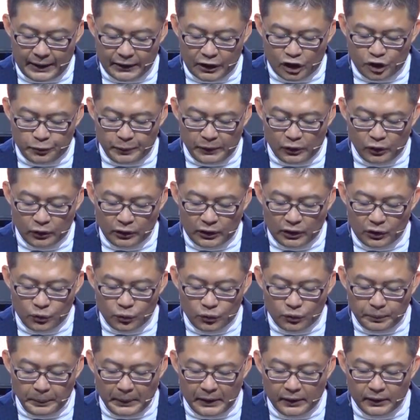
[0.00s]
atas
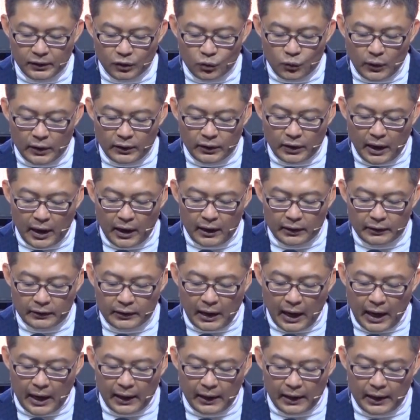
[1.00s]
penentuan
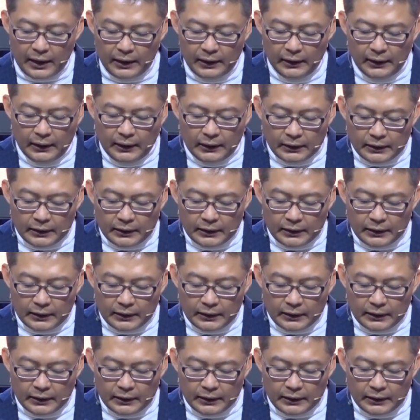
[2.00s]
Allah,